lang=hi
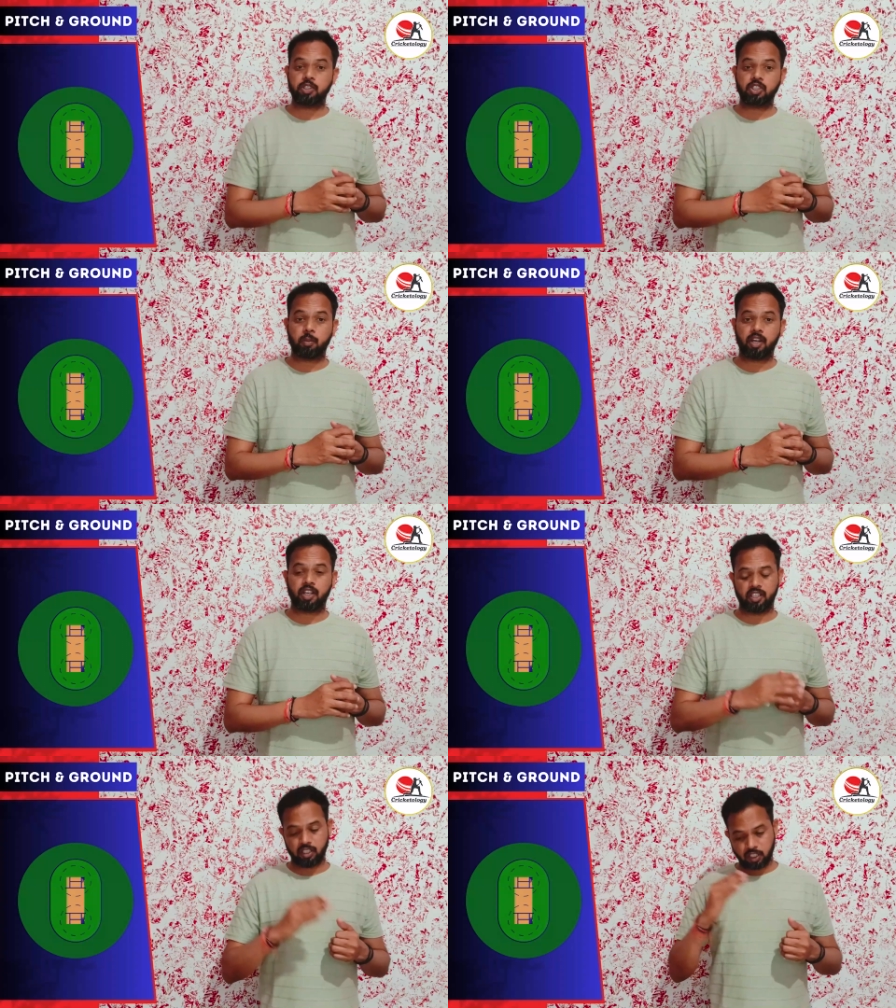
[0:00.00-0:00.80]
पीछे बैठे
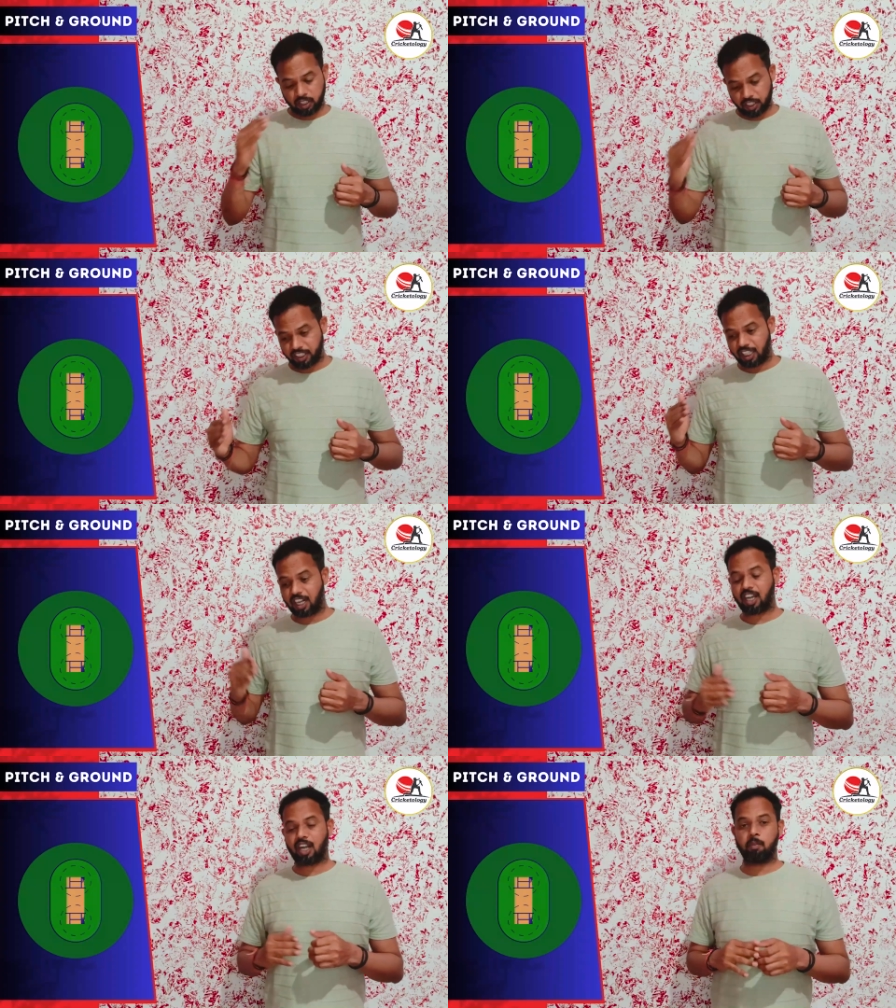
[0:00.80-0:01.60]
हैं इधर
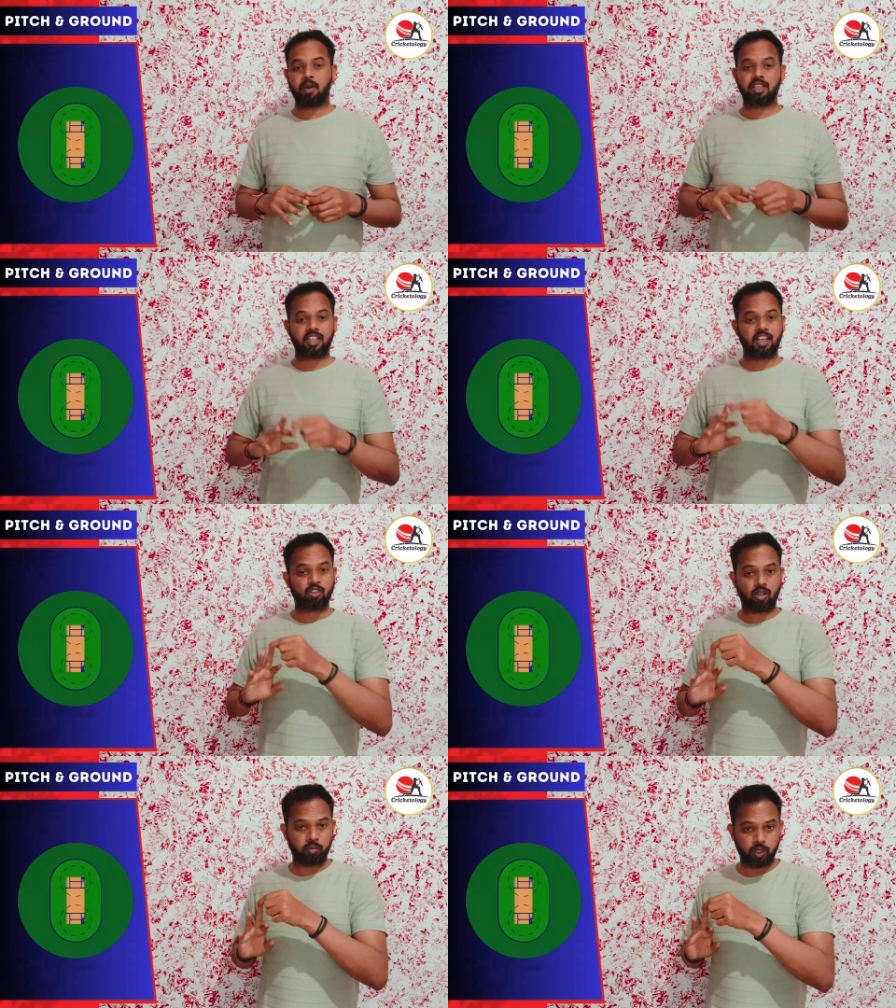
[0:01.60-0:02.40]
अगर आप बात करें
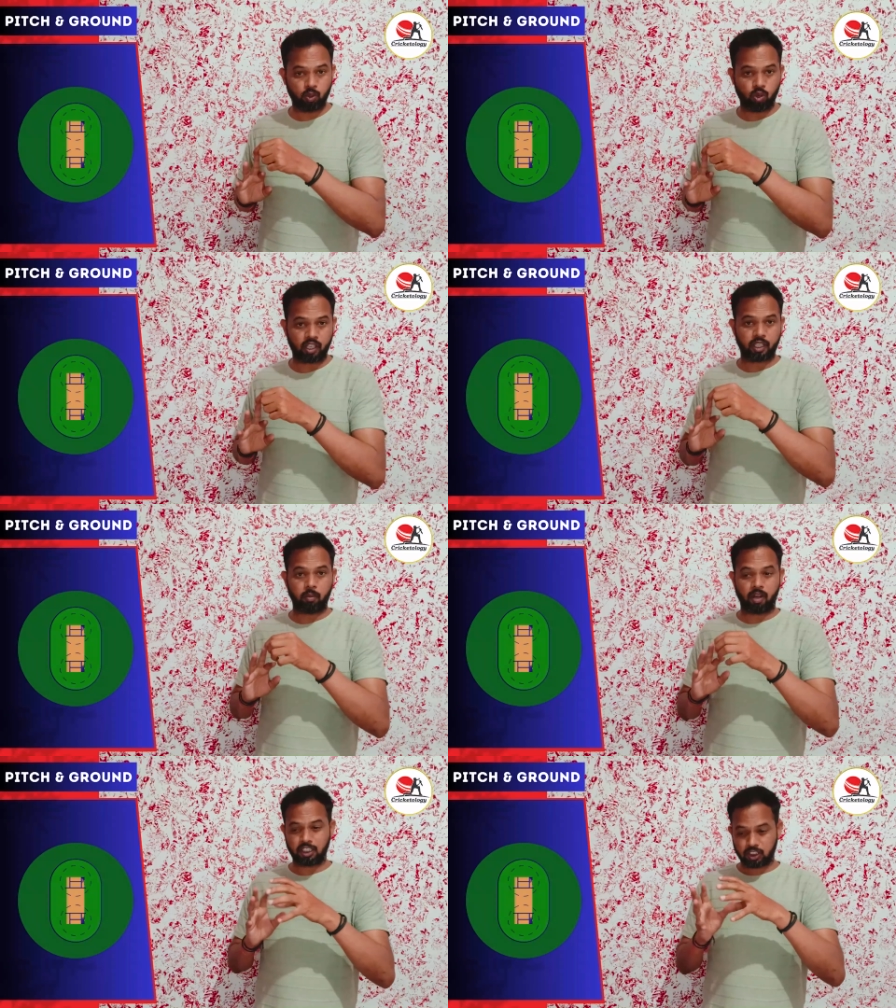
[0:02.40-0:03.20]
तो नवीन उलहक के
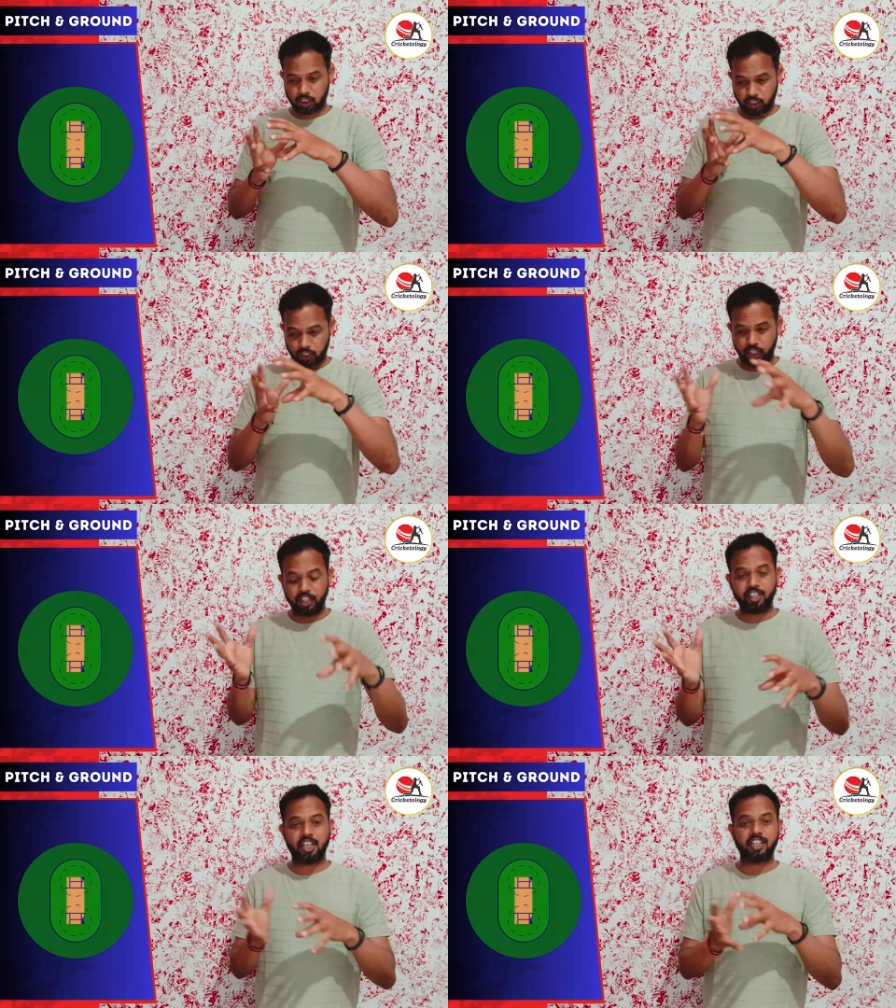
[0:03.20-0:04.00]
बाद
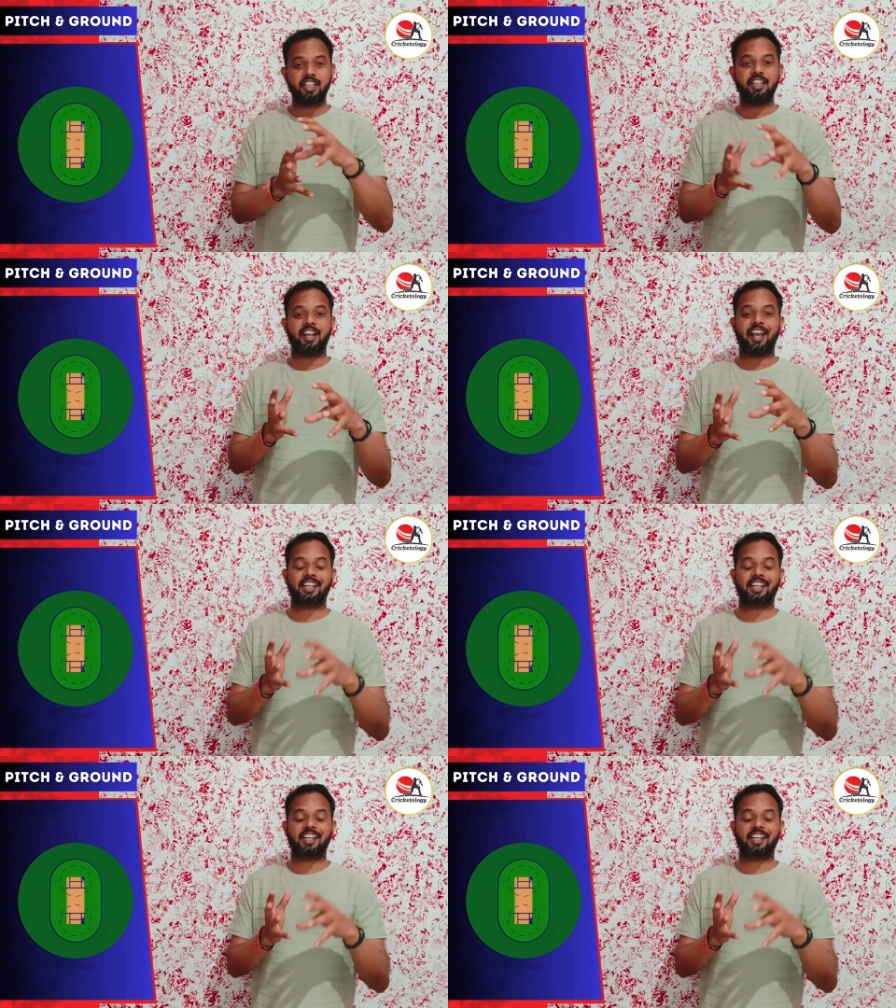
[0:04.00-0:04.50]
इंडियन इन